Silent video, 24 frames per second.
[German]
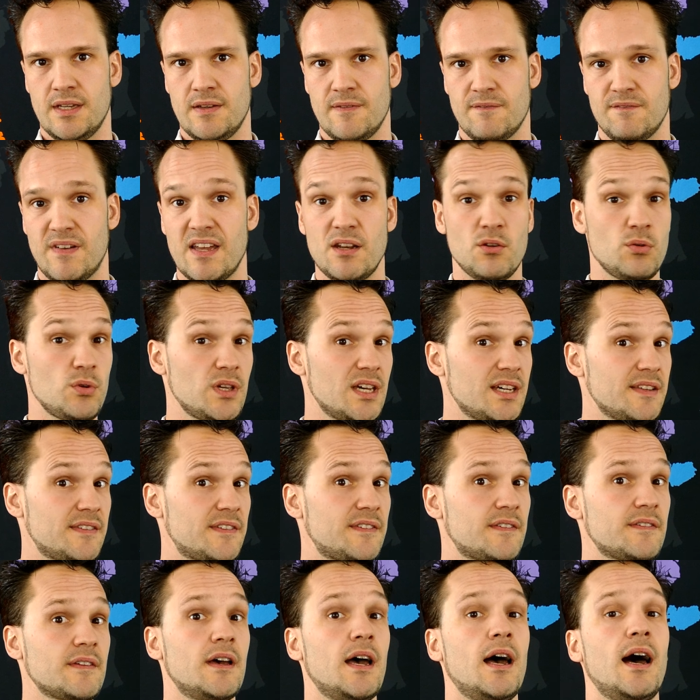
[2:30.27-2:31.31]
Wenn du
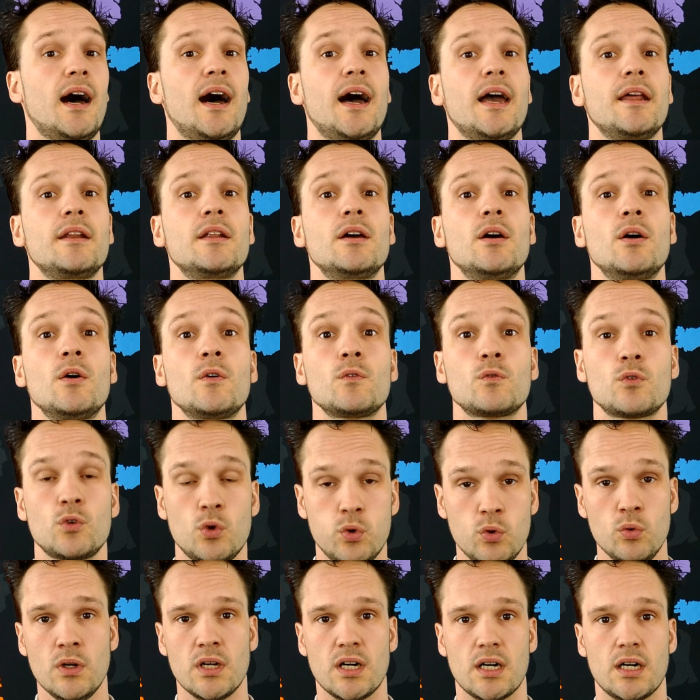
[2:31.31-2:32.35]
jetzt ein
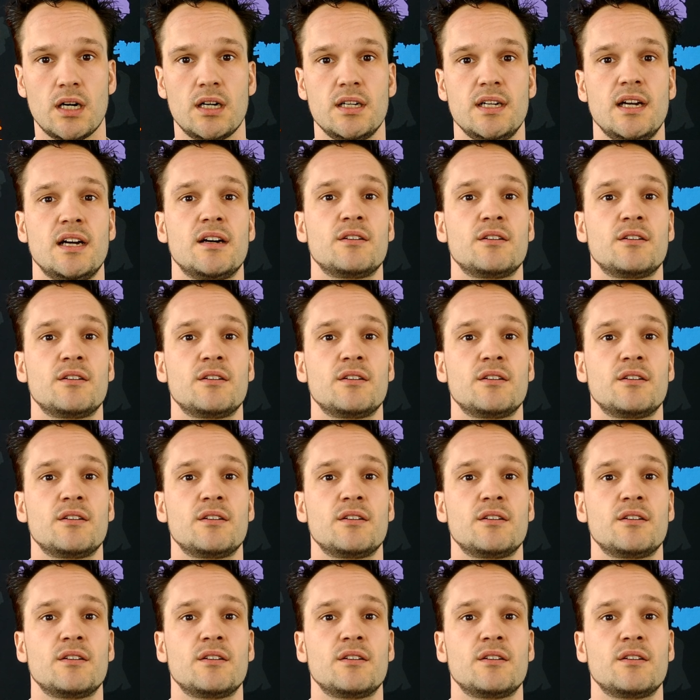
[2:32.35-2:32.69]
cooler,